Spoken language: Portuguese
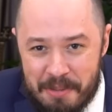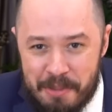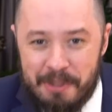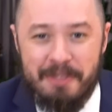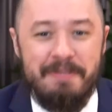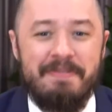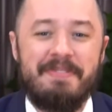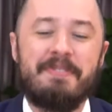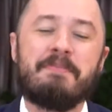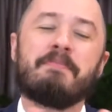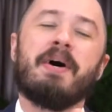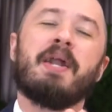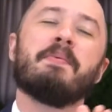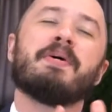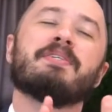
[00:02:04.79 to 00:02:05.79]
mundo.
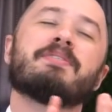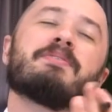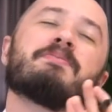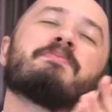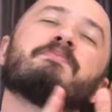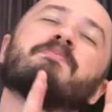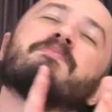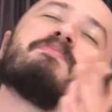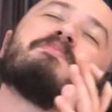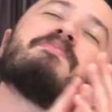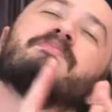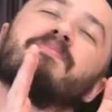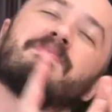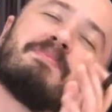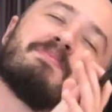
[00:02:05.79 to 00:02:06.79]
Parabéns.
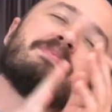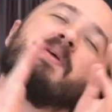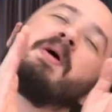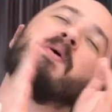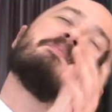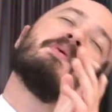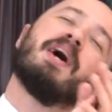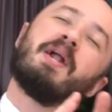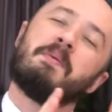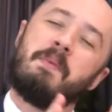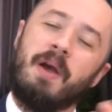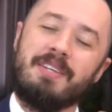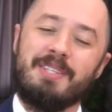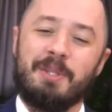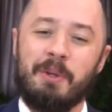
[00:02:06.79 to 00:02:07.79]

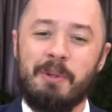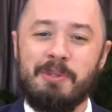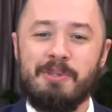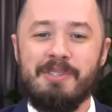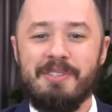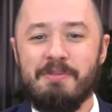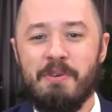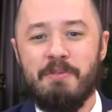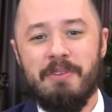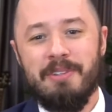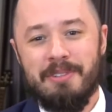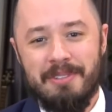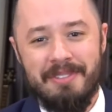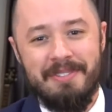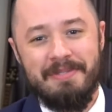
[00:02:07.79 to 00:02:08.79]
Parabéns a todos os
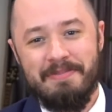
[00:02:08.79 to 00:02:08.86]
envolvidos.